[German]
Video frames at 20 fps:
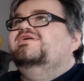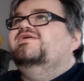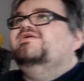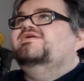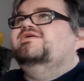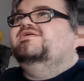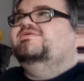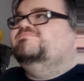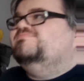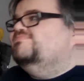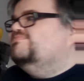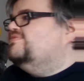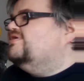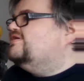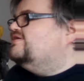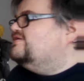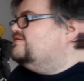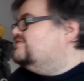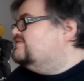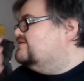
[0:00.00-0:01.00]
Ähm,
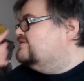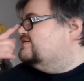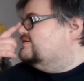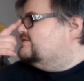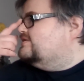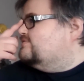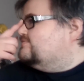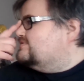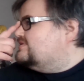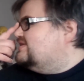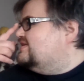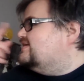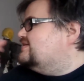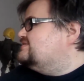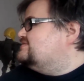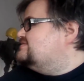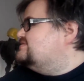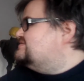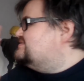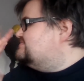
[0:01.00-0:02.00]
die gute
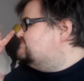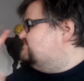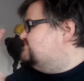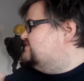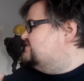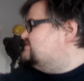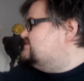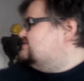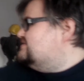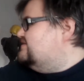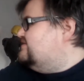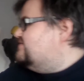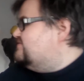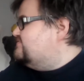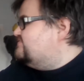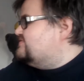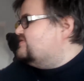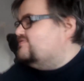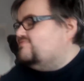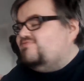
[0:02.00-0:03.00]
Nachricht ist, bis
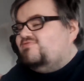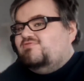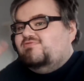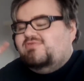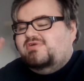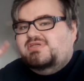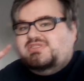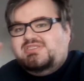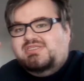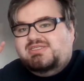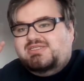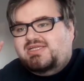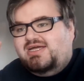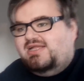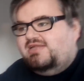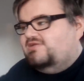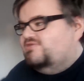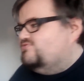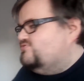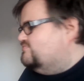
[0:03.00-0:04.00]
auf dem Flur sind
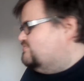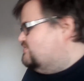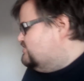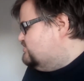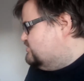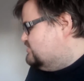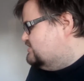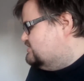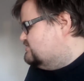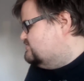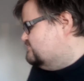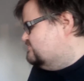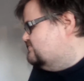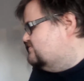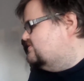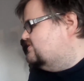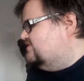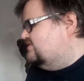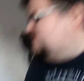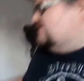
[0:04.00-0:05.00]
alle Dübellöcher zu.